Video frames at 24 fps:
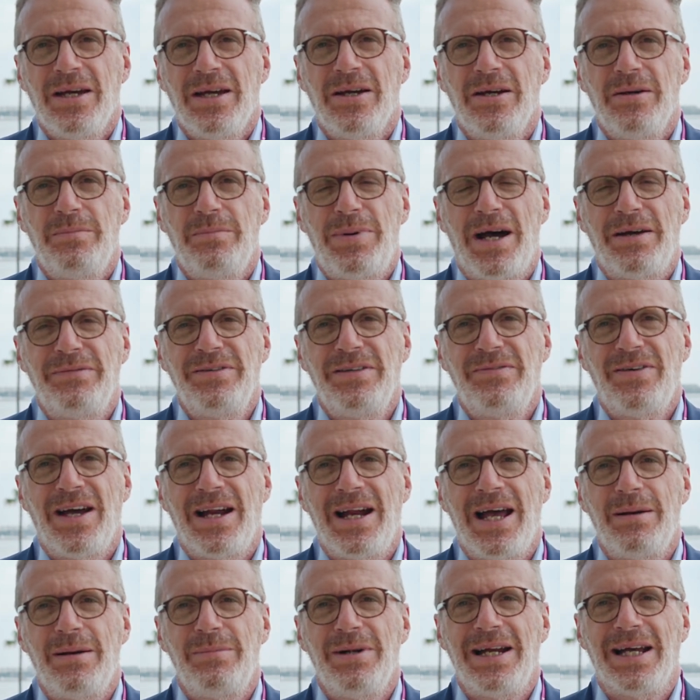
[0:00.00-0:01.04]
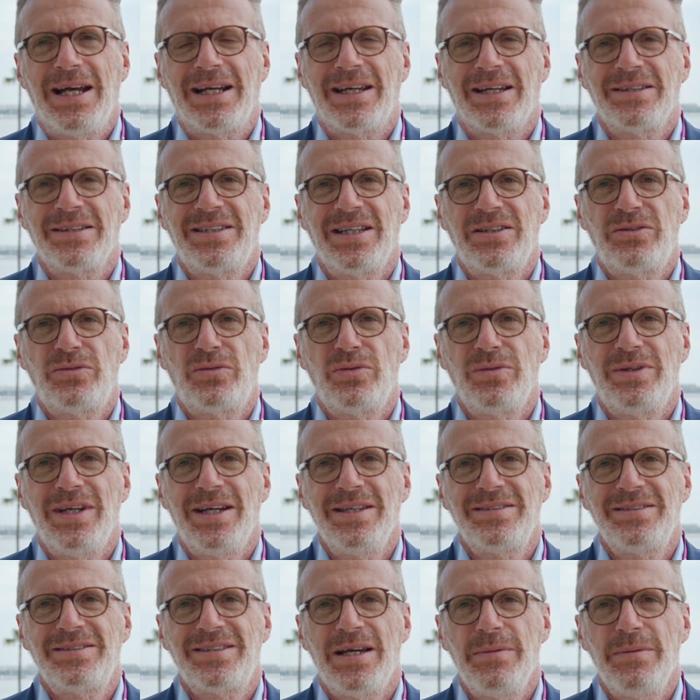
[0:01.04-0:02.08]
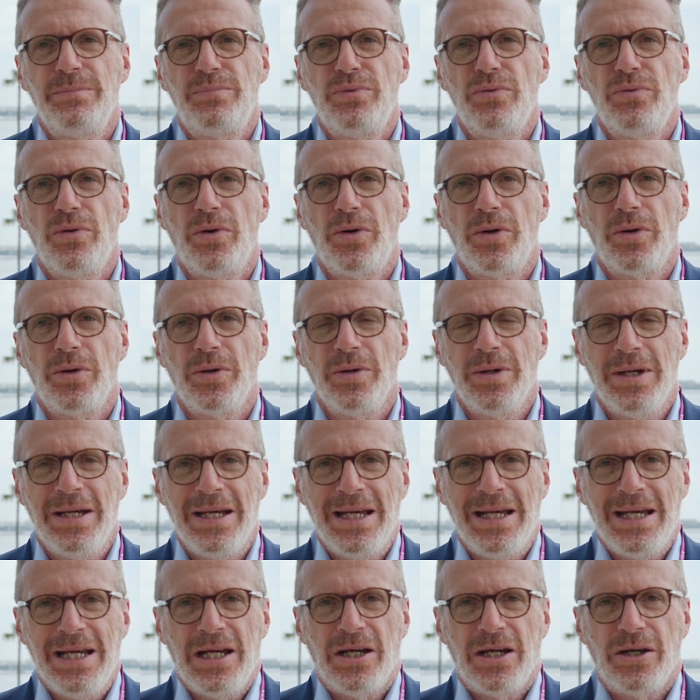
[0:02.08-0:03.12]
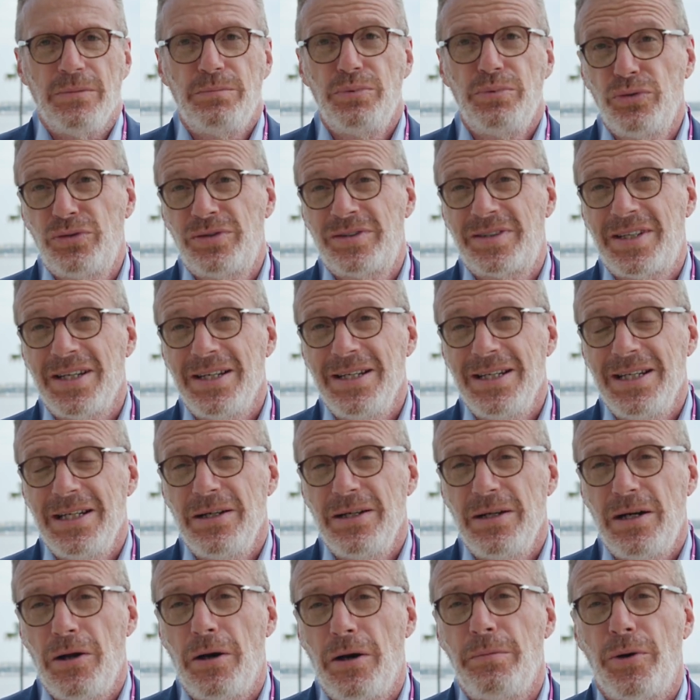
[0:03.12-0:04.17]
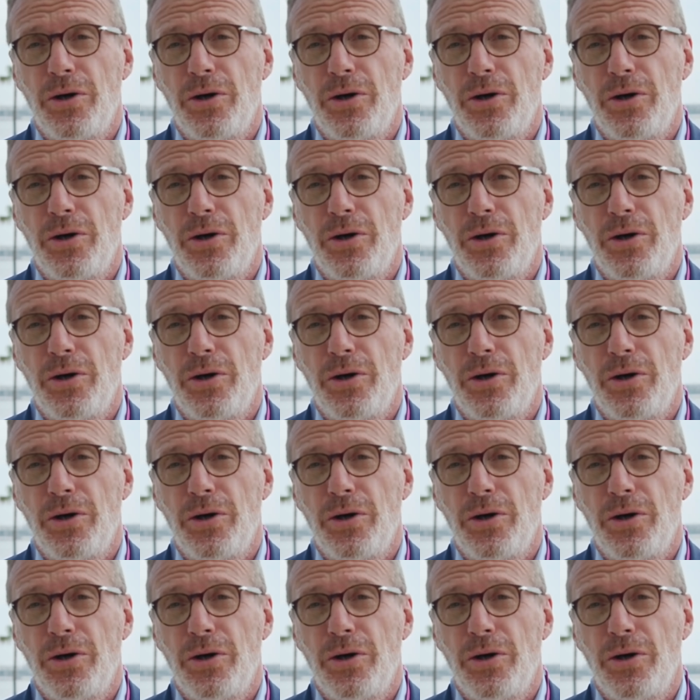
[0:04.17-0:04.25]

euh, par VivaLab et la CARSAT Sud-Est hein, pour booster leur